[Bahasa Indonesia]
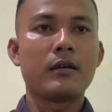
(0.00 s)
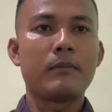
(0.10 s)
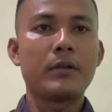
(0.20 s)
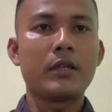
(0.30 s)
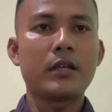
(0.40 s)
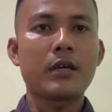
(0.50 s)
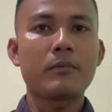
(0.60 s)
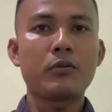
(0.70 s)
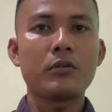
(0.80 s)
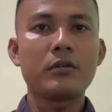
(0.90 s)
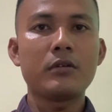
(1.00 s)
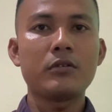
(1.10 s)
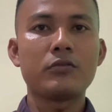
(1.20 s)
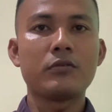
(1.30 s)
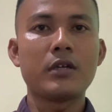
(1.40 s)
Pendidikan pun
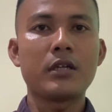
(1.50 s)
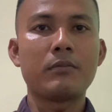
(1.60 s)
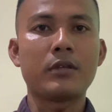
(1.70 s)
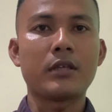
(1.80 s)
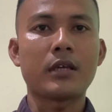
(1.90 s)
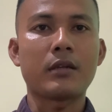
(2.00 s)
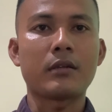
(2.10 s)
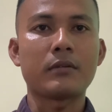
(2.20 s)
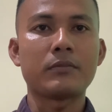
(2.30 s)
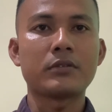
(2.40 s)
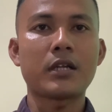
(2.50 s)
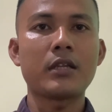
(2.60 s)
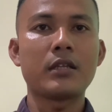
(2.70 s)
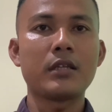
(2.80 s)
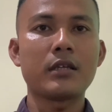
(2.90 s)
juga demikian. Peserta
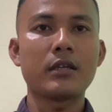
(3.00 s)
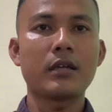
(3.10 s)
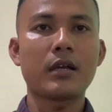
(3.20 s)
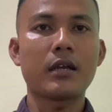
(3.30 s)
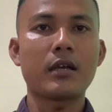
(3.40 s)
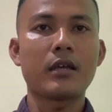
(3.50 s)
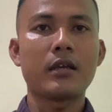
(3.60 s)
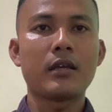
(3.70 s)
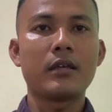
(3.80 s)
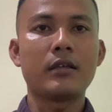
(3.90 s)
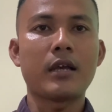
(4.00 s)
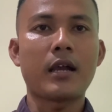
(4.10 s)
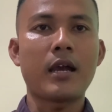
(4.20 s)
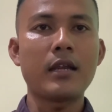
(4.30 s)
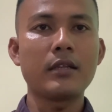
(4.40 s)
didik yang
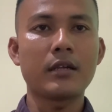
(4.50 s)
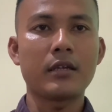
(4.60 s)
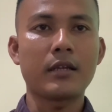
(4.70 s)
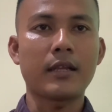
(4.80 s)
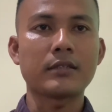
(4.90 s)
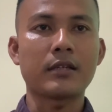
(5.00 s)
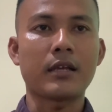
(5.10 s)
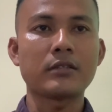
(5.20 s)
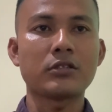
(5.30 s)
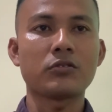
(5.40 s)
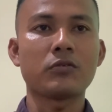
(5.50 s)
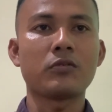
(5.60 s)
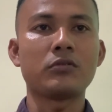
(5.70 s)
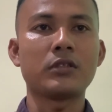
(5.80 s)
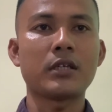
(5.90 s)
hadir di kelas-kelas
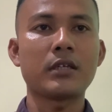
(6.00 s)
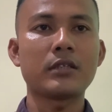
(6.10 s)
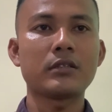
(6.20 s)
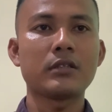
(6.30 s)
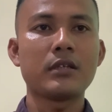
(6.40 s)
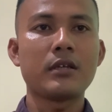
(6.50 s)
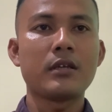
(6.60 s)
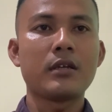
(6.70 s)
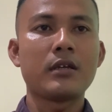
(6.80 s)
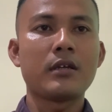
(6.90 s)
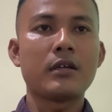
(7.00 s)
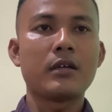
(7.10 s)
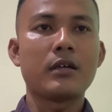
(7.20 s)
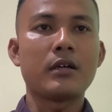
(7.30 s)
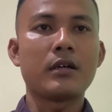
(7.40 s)
sesungguhnya
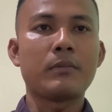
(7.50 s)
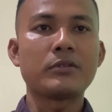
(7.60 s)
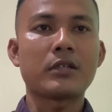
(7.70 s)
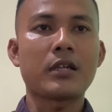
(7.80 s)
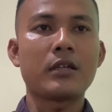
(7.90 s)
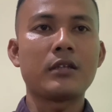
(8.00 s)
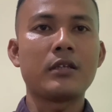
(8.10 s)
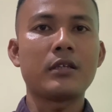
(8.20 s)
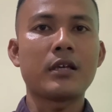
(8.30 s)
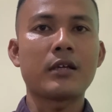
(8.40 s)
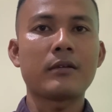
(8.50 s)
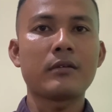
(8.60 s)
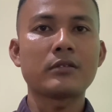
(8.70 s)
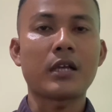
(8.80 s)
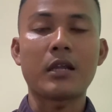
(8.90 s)
uh, peserta didik yang
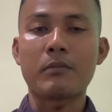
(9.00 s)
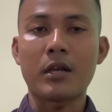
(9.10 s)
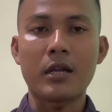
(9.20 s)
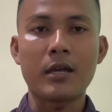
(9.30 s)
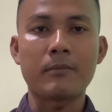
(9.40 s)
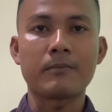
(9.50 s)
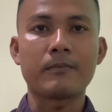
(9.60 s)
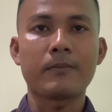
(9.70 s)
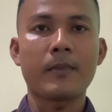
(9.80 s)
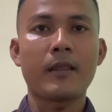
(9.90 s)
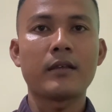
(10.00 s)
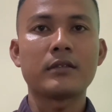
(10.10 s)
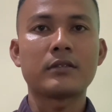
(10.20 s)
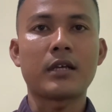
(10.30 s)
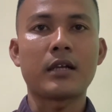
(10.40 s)
sangat beragam,
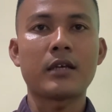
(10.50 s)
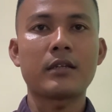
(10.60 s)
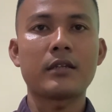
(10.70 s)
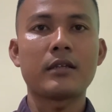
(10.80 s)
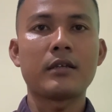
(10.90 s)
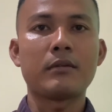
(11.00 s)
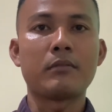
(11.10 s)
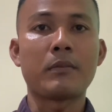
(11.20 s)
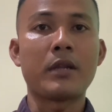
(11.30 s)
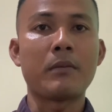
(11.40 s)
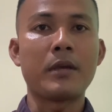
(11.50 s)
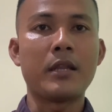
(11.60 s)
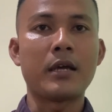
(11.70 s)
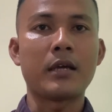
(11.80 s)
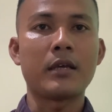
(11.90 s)
sangat berbeda-beda.